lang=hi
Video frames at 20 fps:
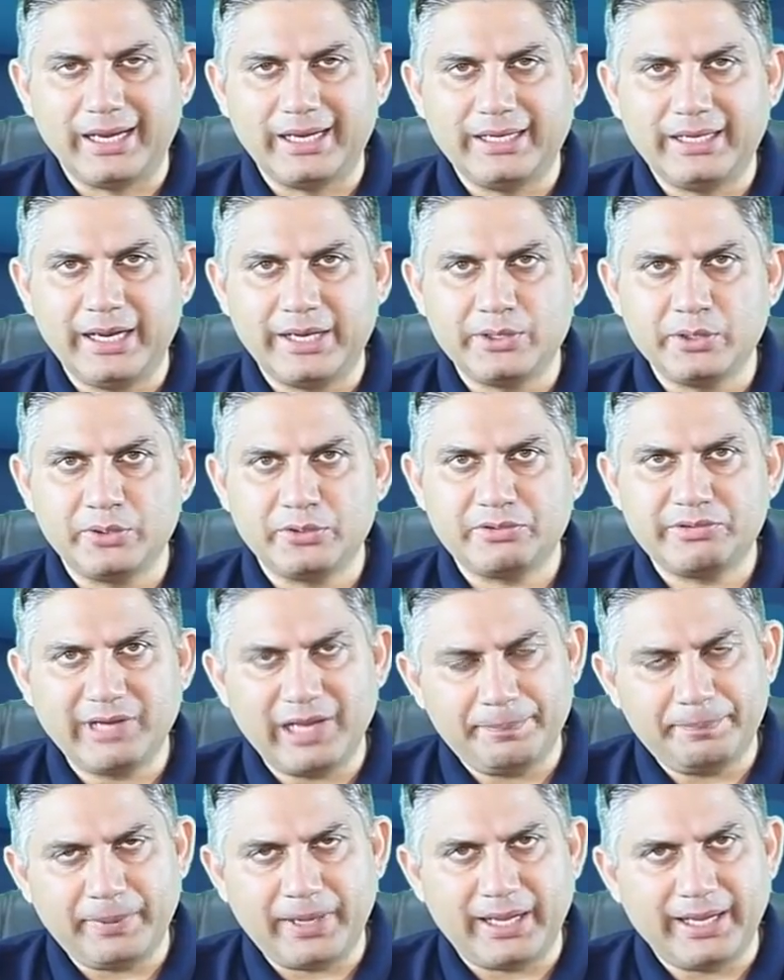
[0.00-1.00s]
ये जो
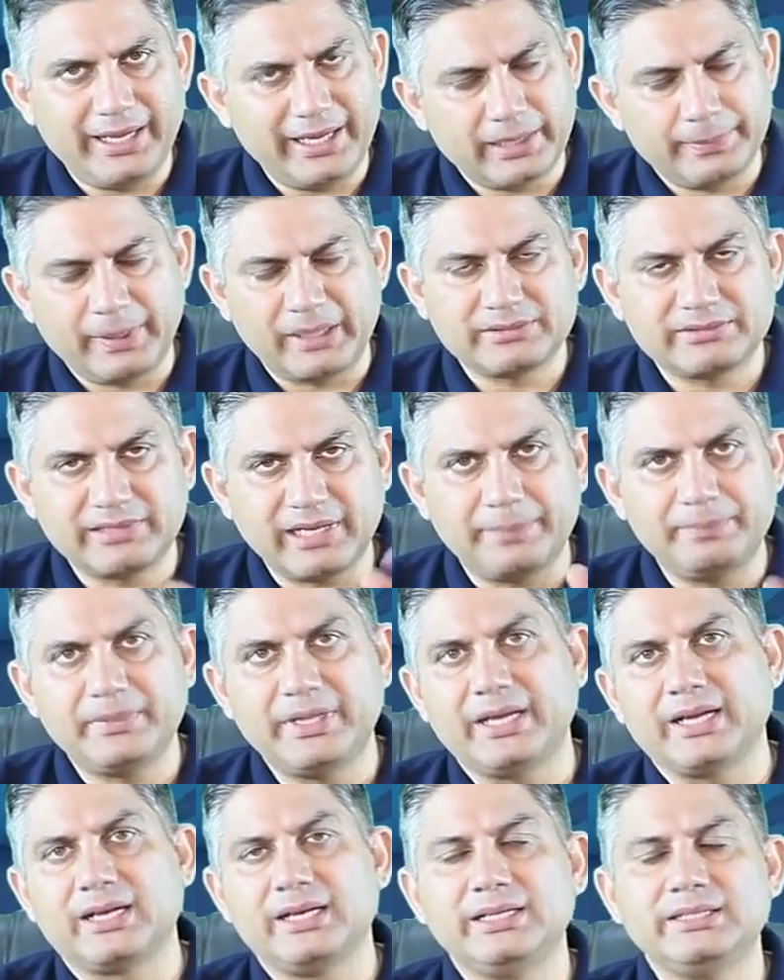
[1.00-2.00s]
स्टेप है एक बार स्टेप
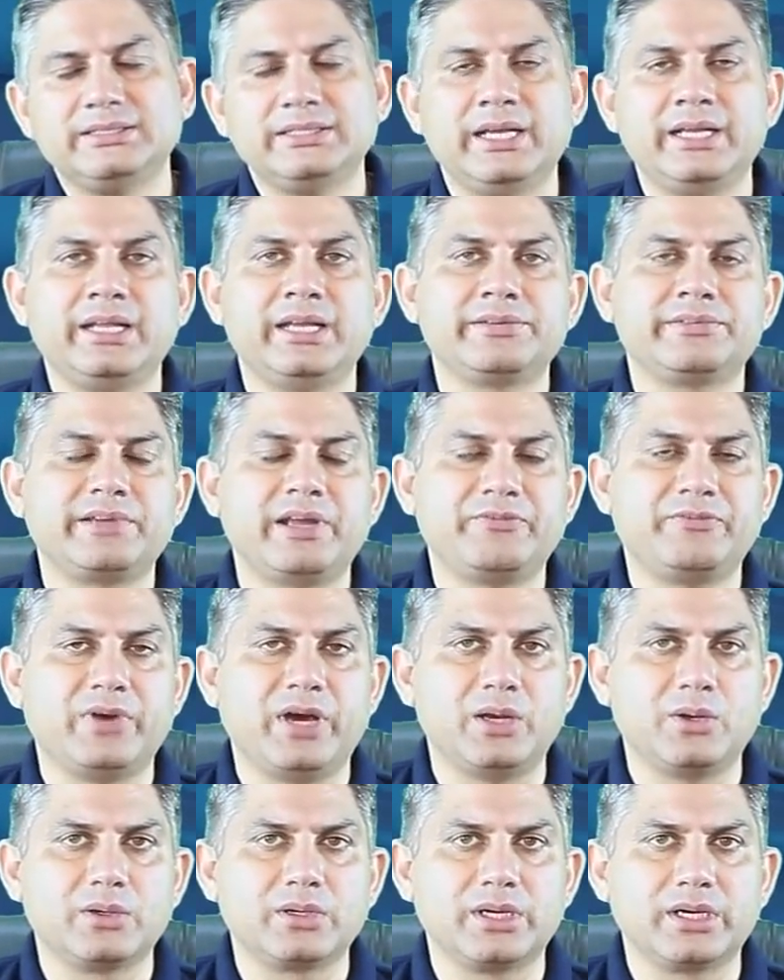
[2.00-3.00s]
देख लीजिए ये स्टेप
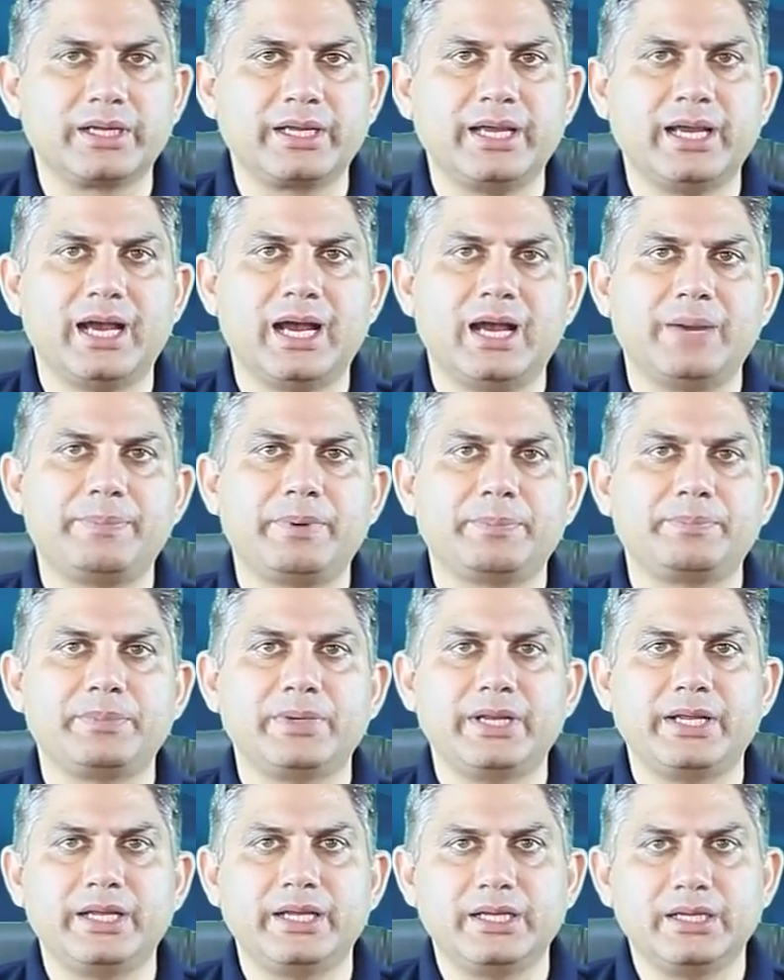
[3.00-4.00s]
फॉलो करके आप
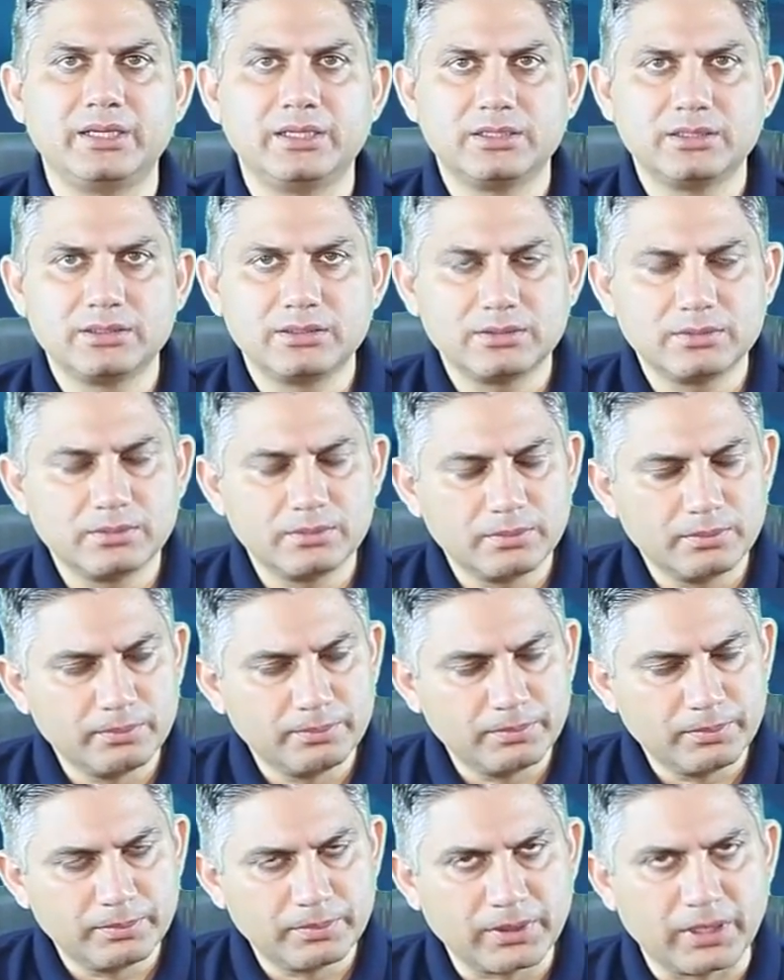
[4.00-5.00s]
अपने
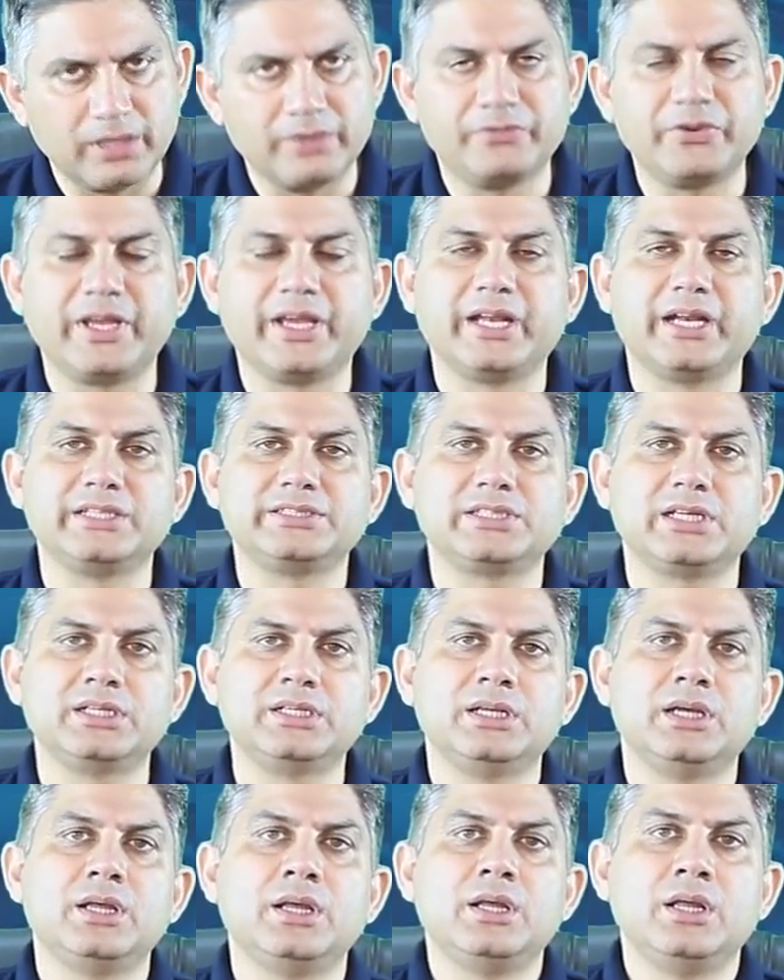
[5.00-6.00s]
कन्फिग्रेशन
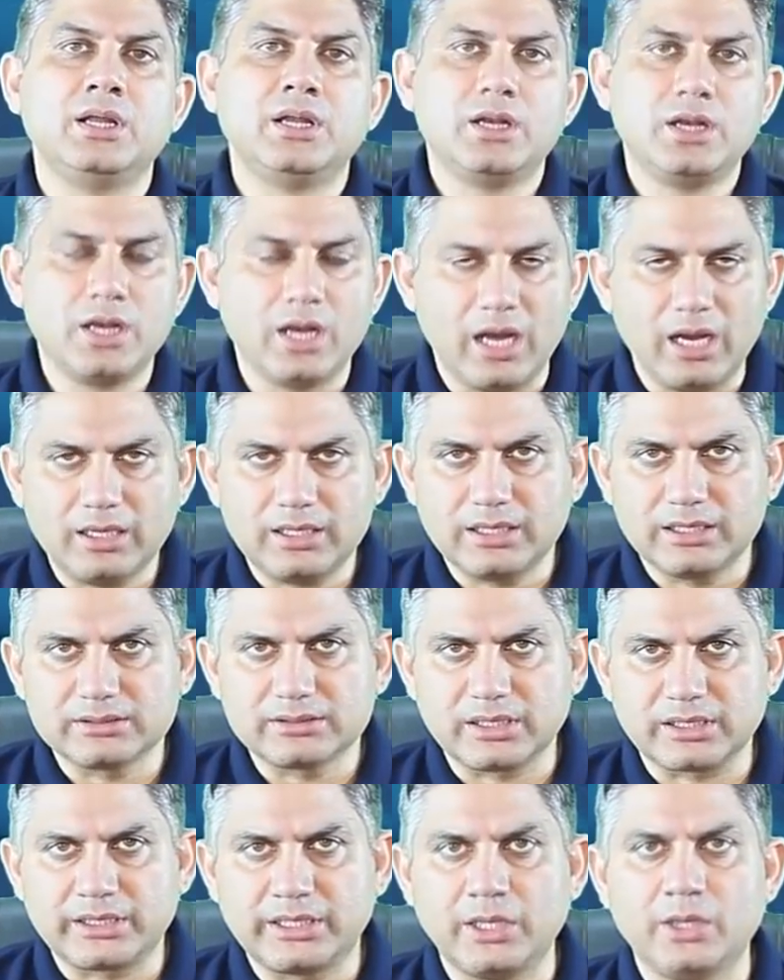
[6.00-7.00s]
लॉक कर
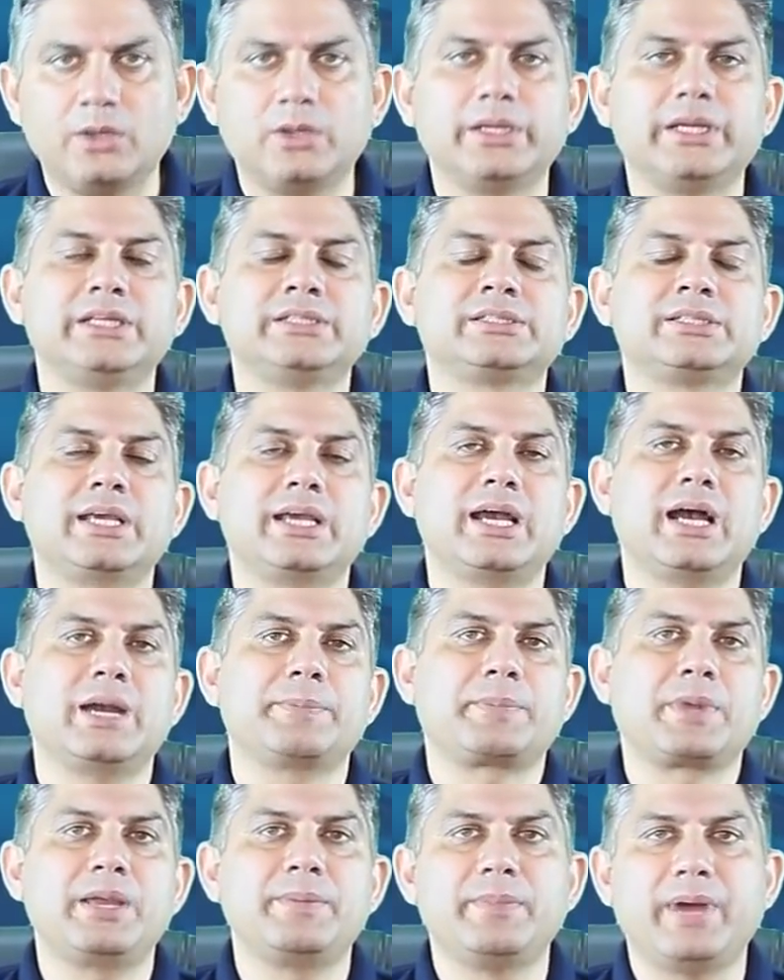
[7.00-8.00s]
सकते हो इससे
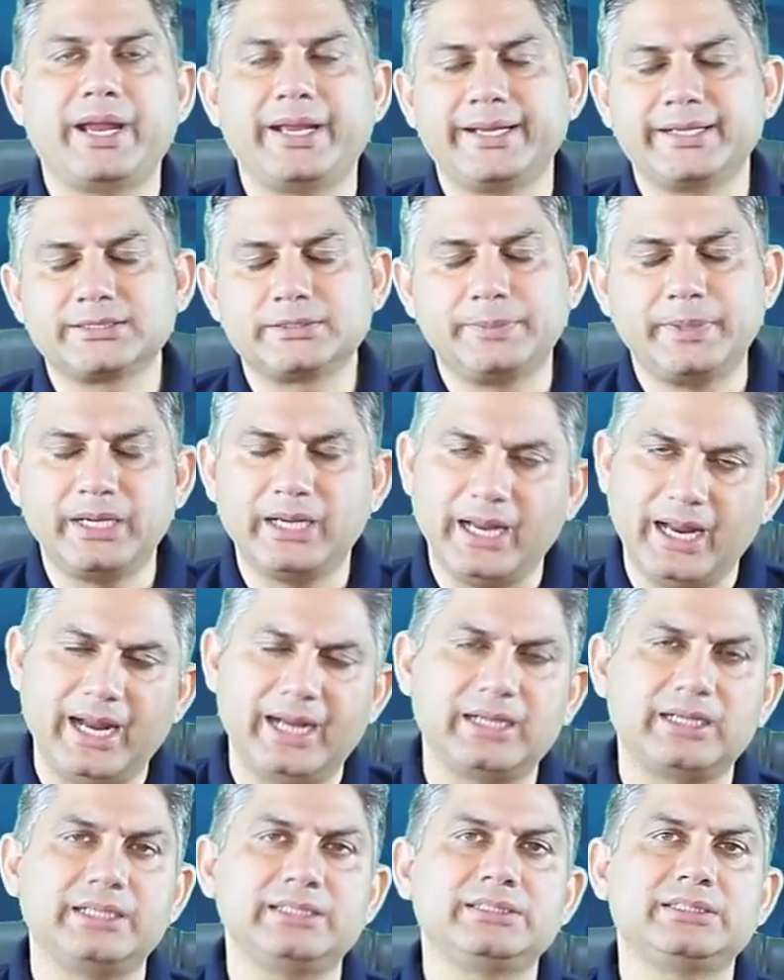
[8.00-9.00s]
आपकी माइनिंग स्पीड
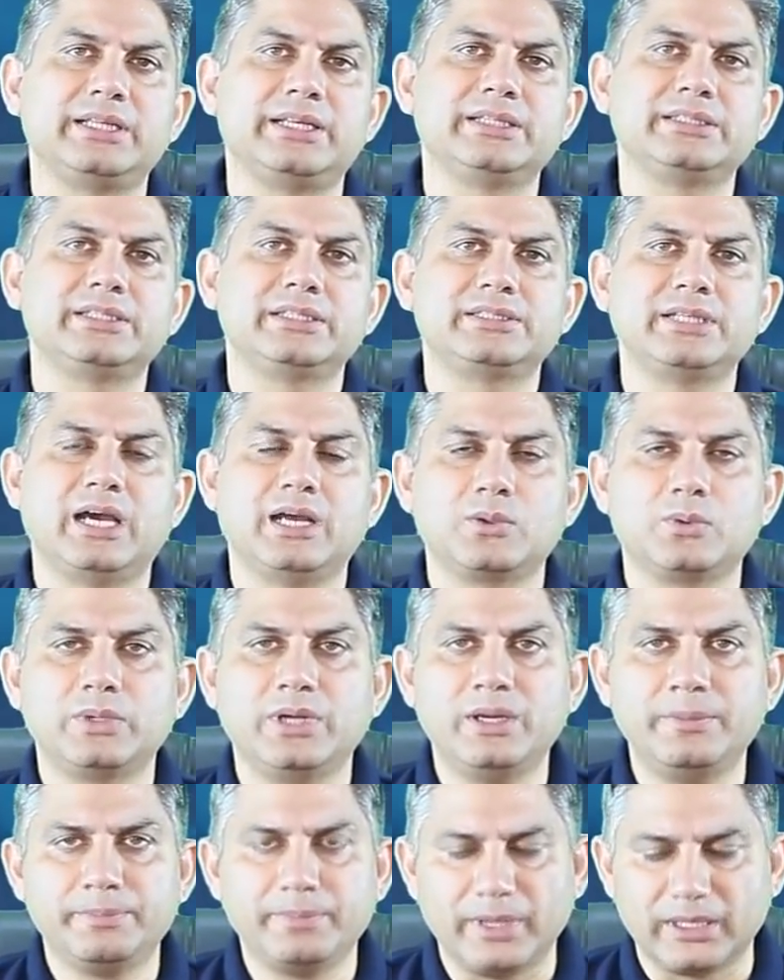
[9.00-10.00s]
एटलीस्ट तीन से चार
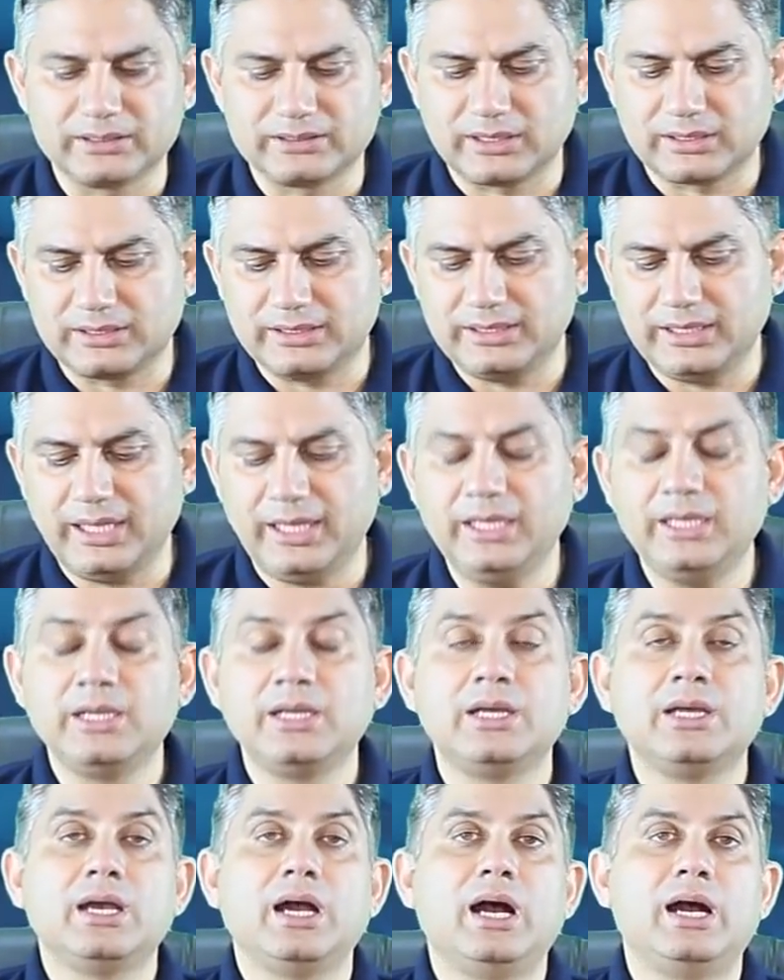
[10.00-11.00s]
गुना बढ़ सकती है
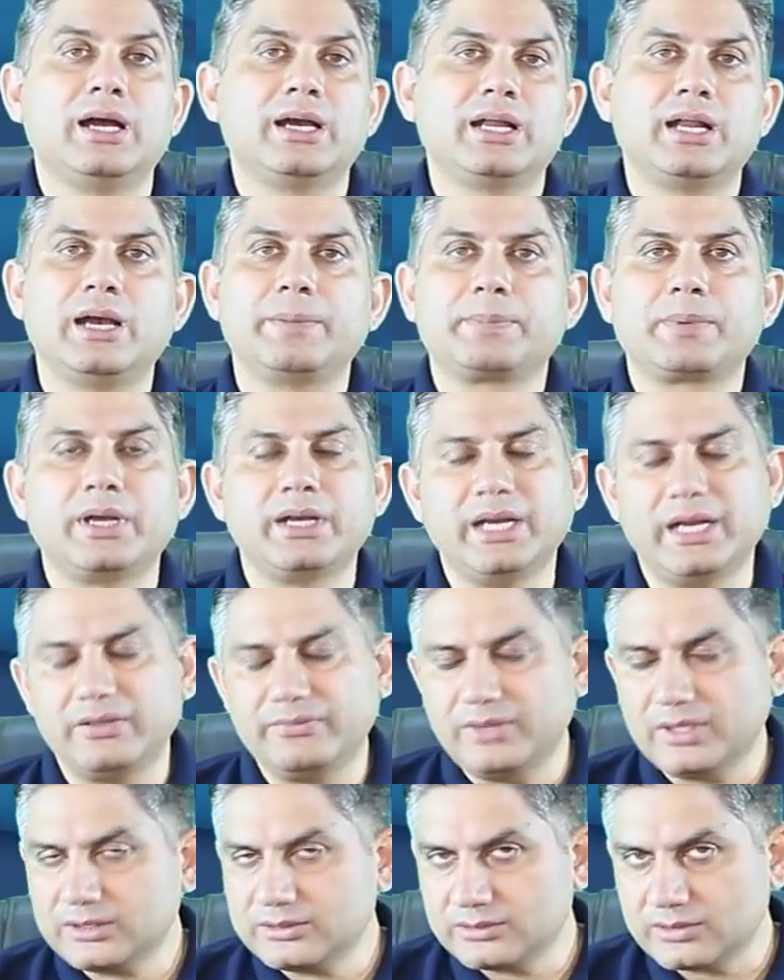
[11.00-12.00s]
अगर आपका
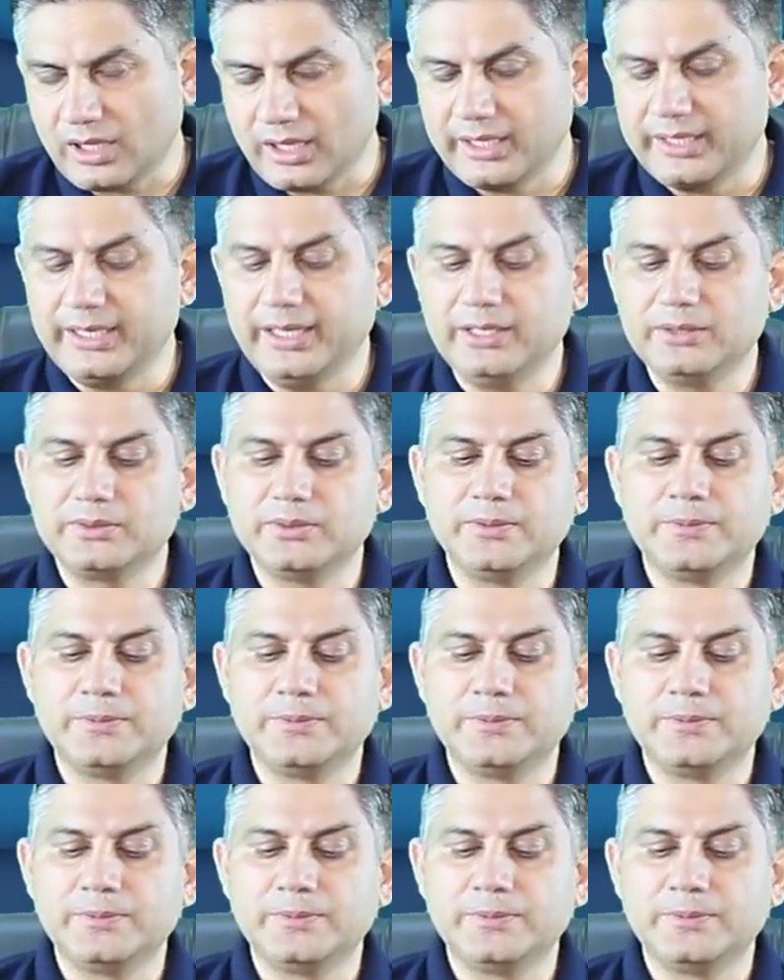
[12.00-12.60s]
नेटवर्क सॉलिड है तो